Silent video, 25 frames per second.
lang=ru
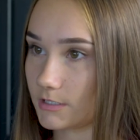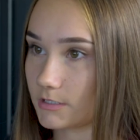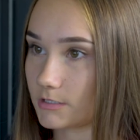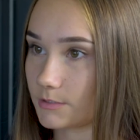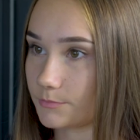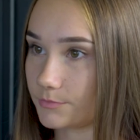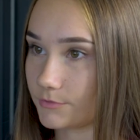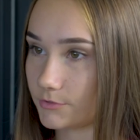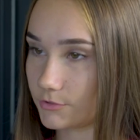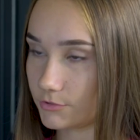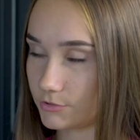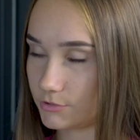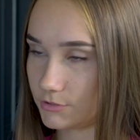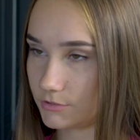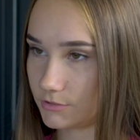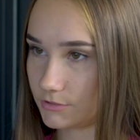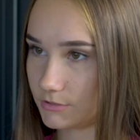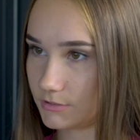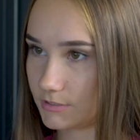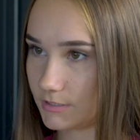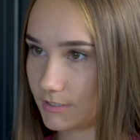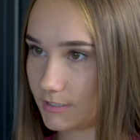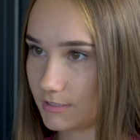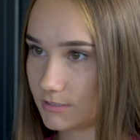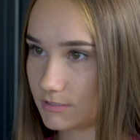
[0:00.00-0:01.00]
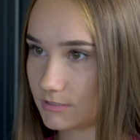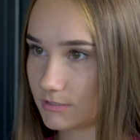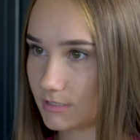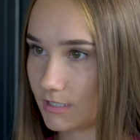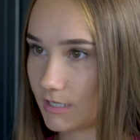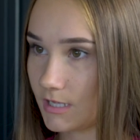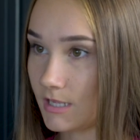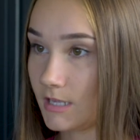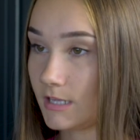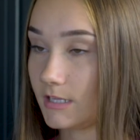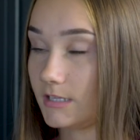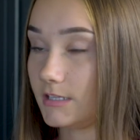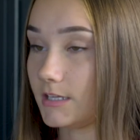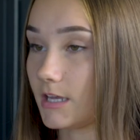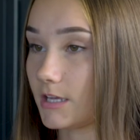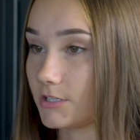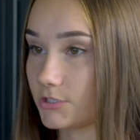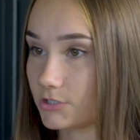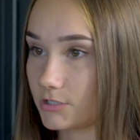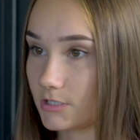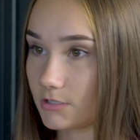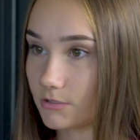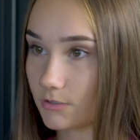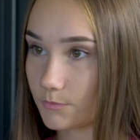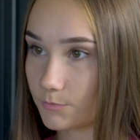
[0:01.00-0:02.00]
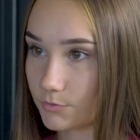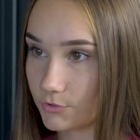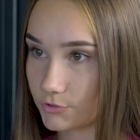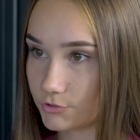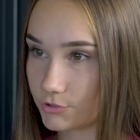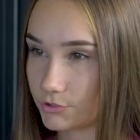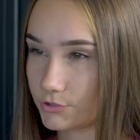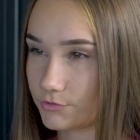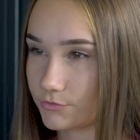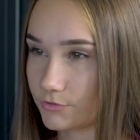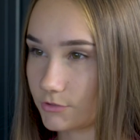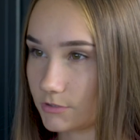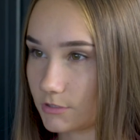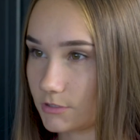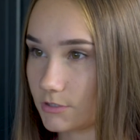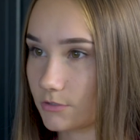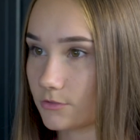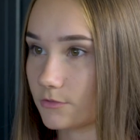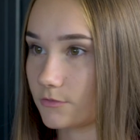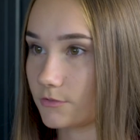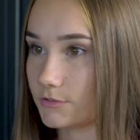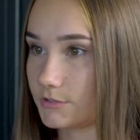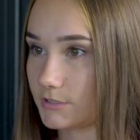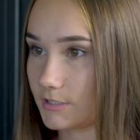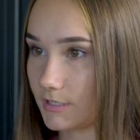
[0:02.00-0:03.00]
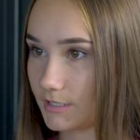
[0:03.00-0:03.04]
и это было очень интересно. Я ожидала больше чего-то такого